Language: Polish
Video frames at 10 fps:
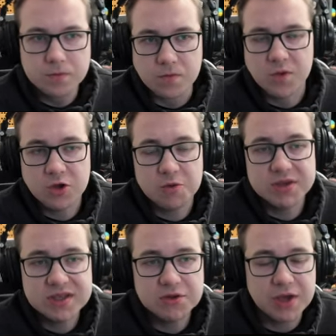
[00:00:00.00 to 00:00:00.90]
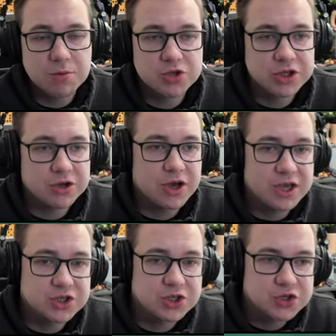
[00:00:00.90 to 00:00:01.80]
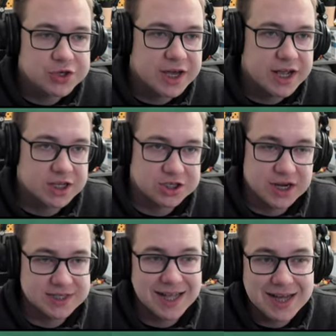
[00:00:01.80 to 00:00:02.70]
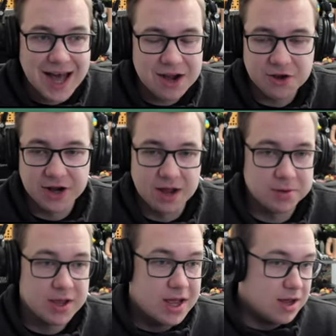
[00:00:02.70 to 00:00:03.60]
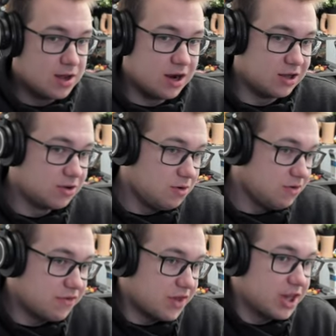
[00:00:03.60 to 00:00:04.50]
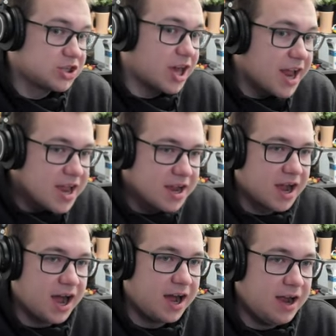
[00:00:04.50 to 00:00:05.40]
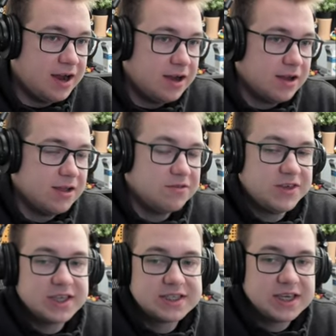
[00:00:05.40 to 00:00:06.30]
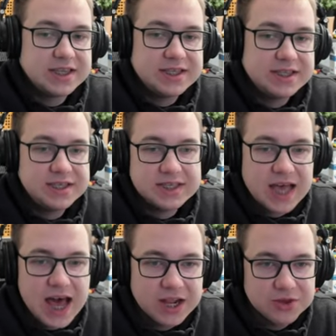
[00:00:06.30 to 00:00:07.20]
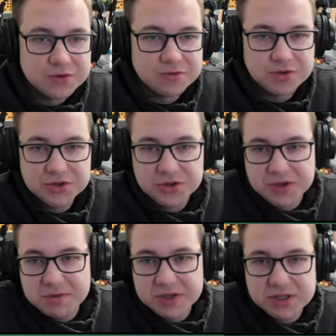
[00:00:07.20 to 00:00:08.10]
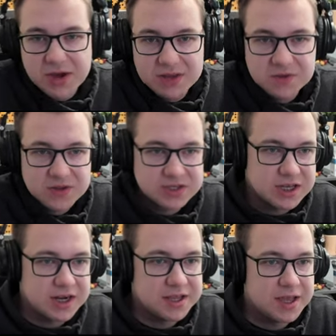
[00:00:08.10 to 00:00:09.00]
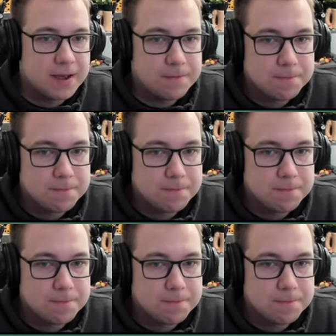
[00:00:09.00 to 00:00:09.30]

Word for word: Tylko bez kitu, ja muszę tego Ancient Jokera grać. Teraz na Karo gramy. Ale no mówię, większa ręka więcej discardów, bo to nie będzie łatwe do zagrania.